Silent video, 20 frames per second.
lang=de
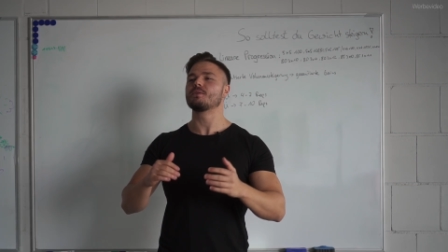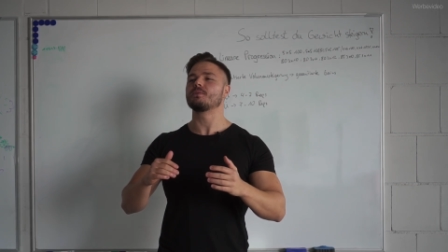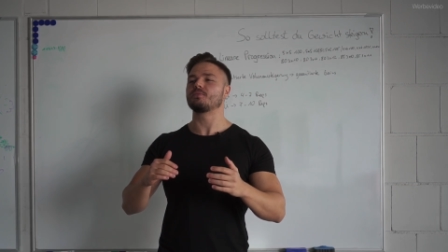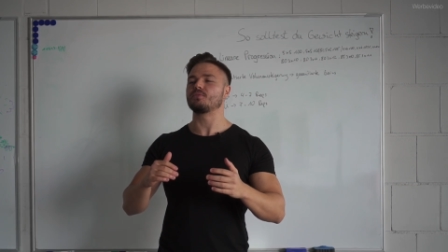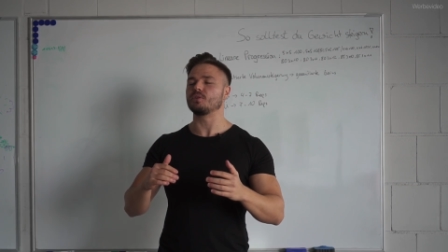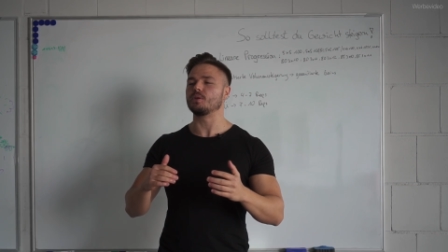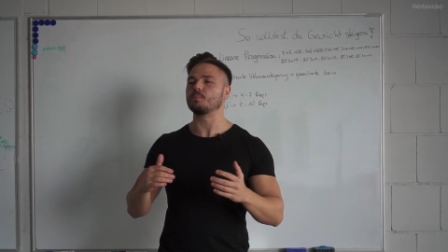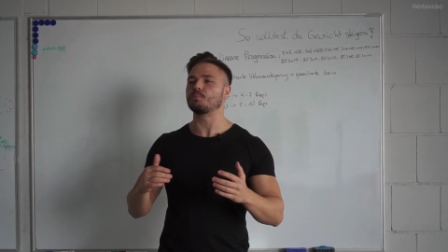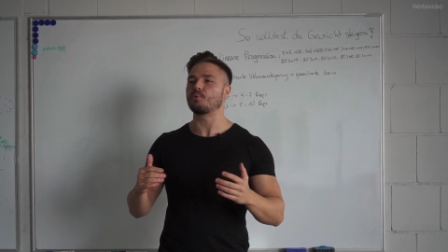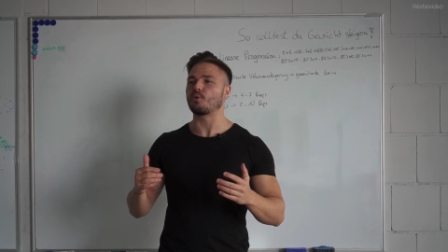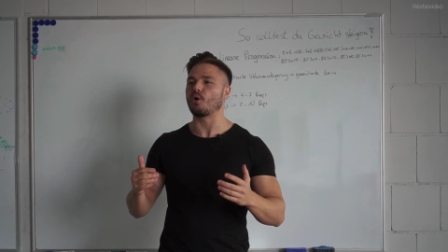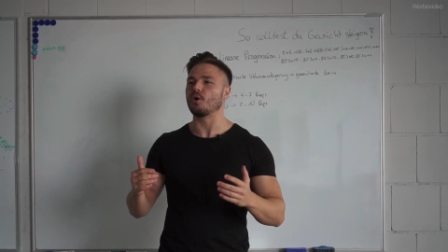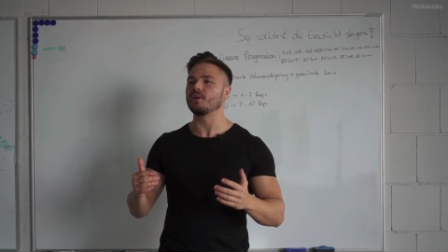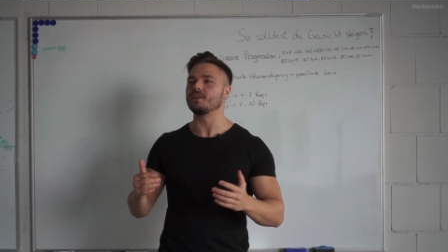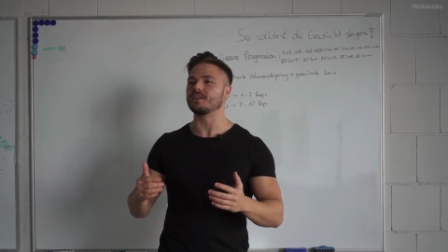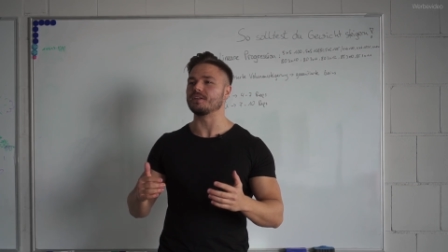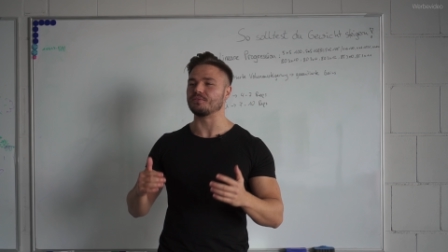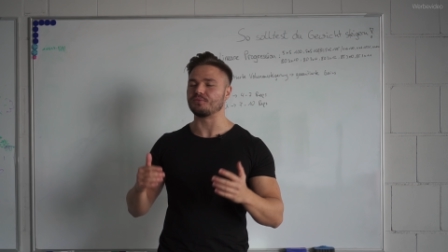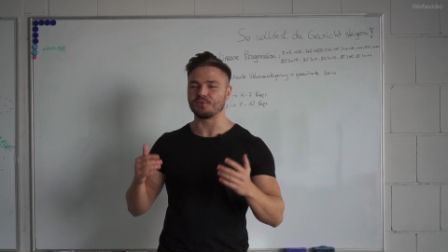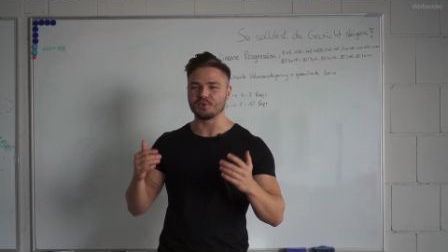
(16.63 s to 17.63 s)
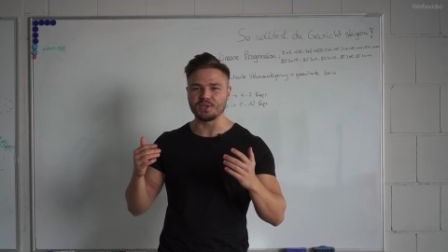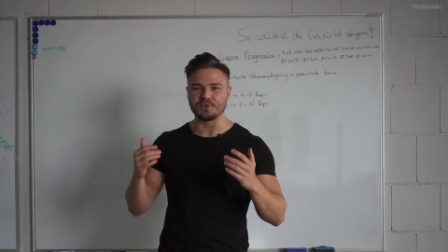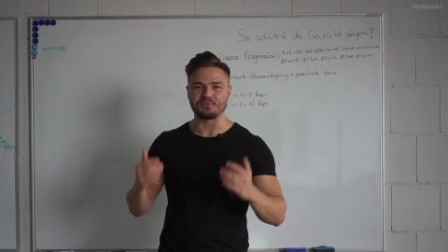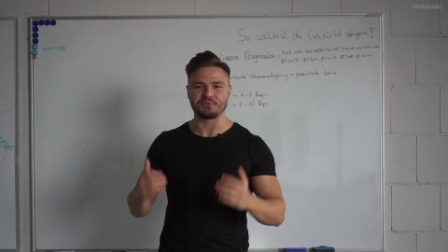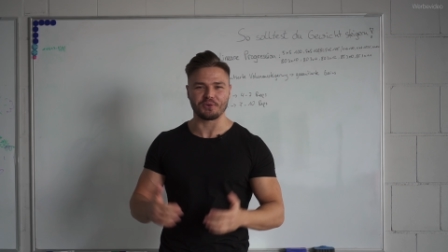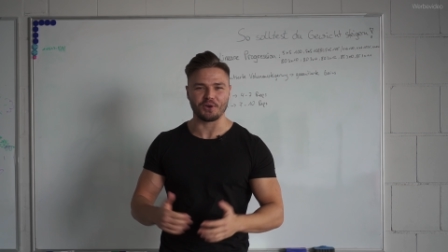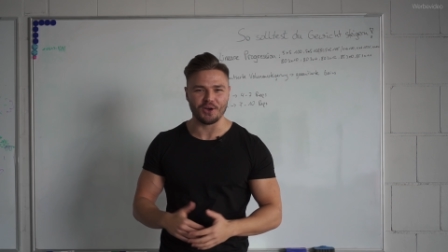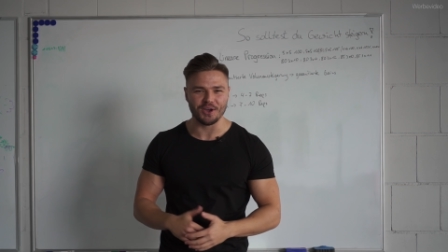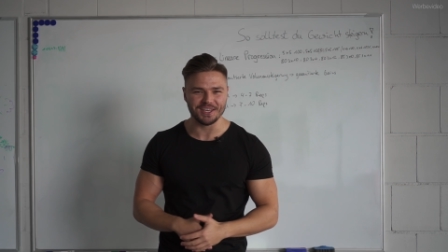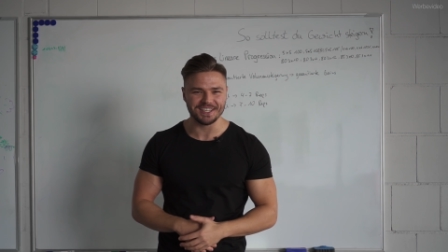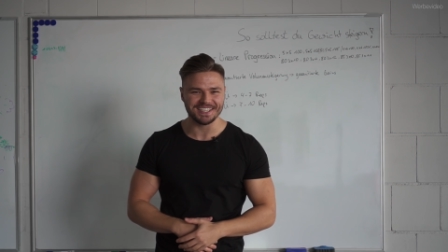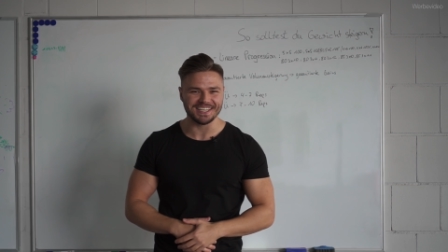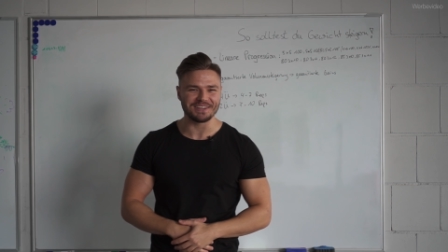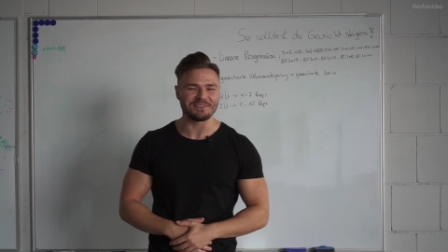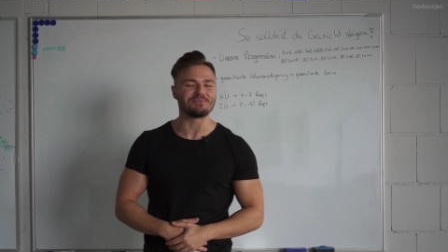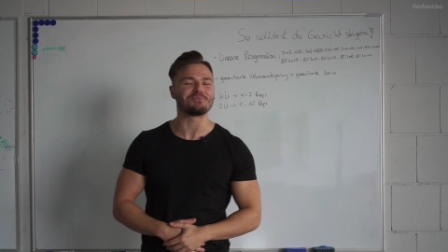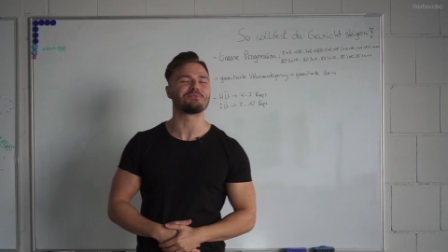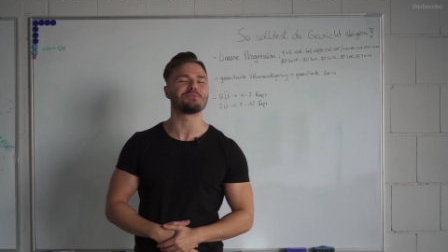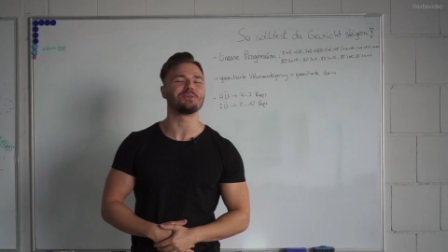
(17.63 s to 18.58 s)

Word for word: für die Freundin, für die Freundin,